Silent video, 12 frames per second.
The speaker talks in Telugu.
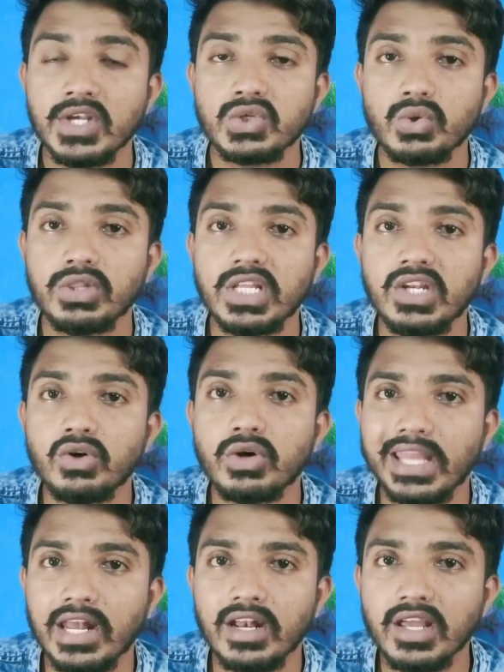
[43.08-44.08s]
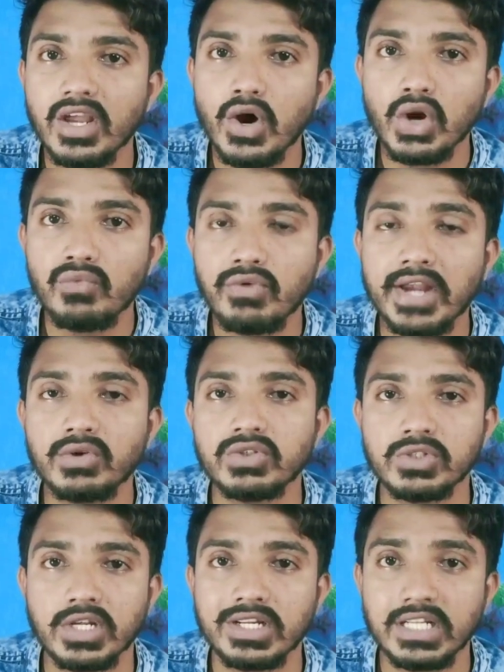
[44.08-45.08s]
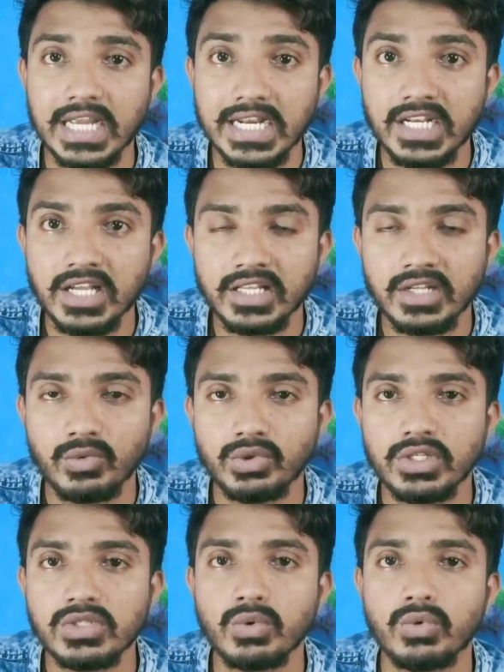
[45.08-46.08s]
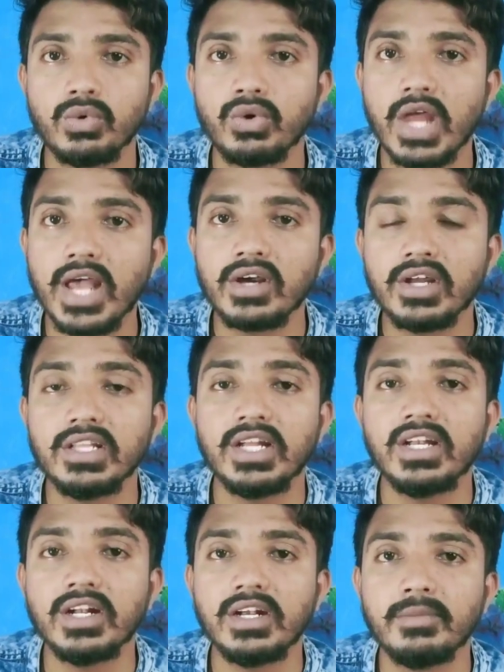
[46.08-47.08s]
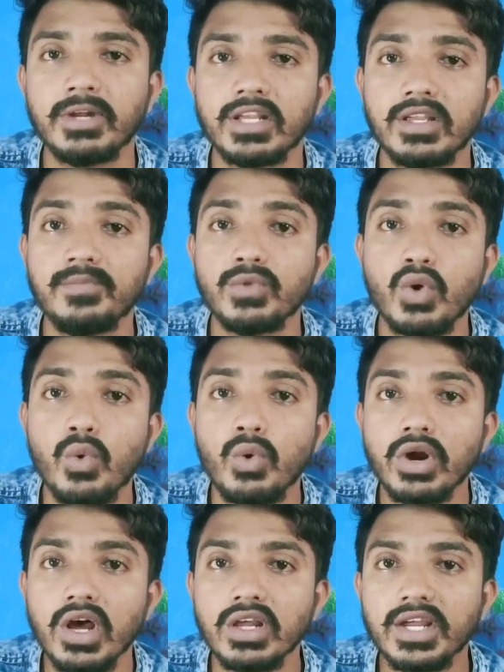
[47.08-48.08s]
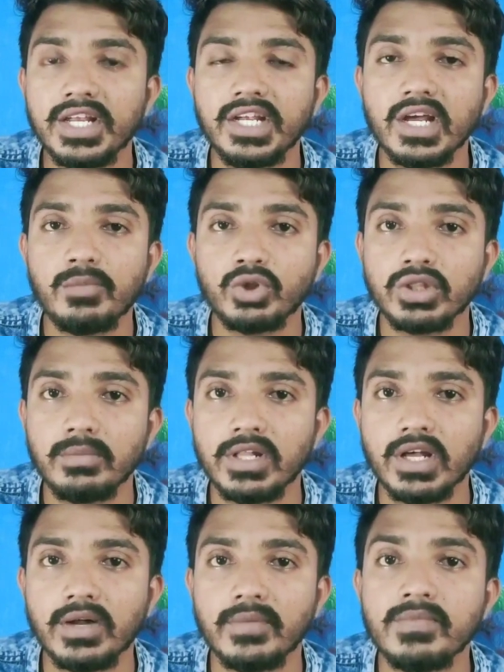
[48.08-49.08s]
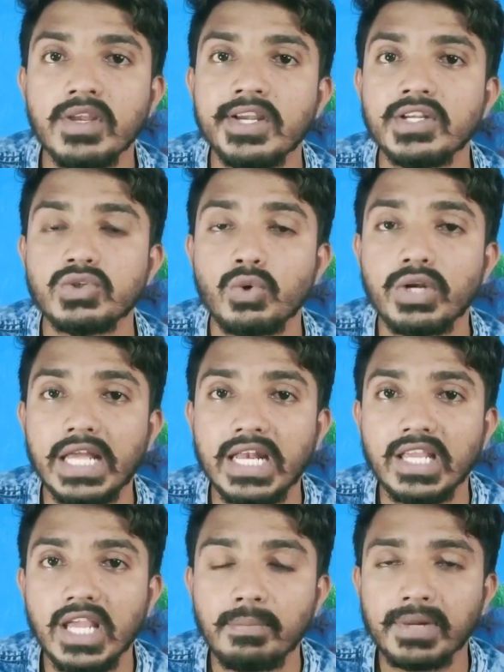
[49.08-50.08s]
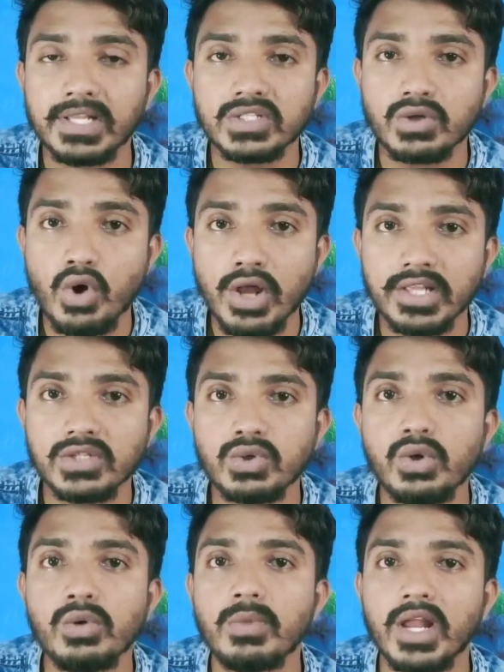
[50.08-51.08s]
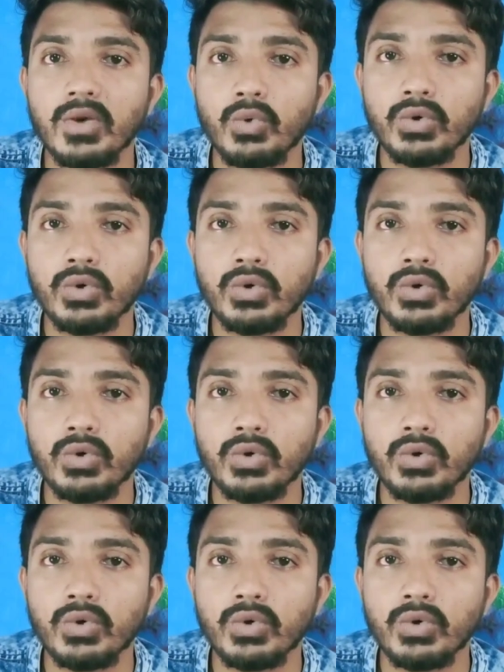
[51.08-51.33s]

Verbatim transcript: సో దీని యొక్క ఎన్ఐఆర్ఎఫ్ ర్యాంక్ వచ్చేసరికి ఎయిటీ అయితే ఉంది సో ర్యాంక్ అనేది ఏంటంటే మనకి ఓవరాల్గా ఇండియా మొత్తం మీద సో టెన్ కే ప్లస్ కాలేజెస్లో మన